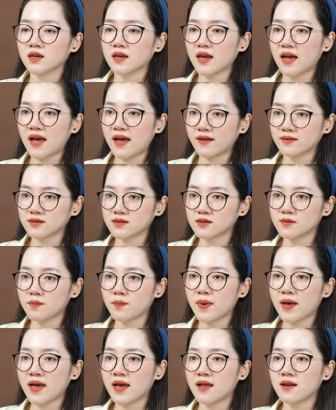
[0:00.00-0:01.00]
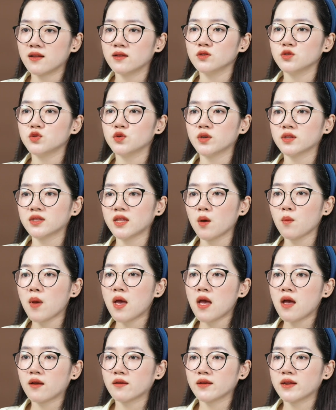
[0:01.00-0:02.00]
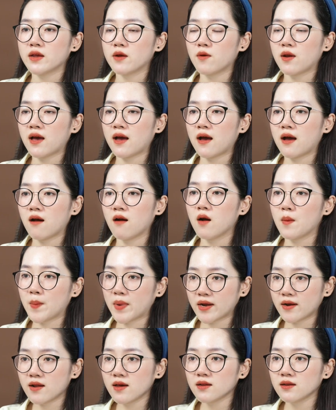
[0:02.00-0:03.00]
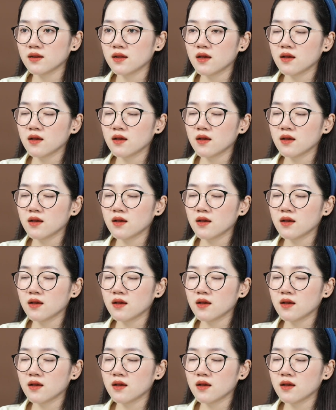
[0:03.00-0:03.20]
cả spa lẫn chuỗi tóc đều là ở mặt đất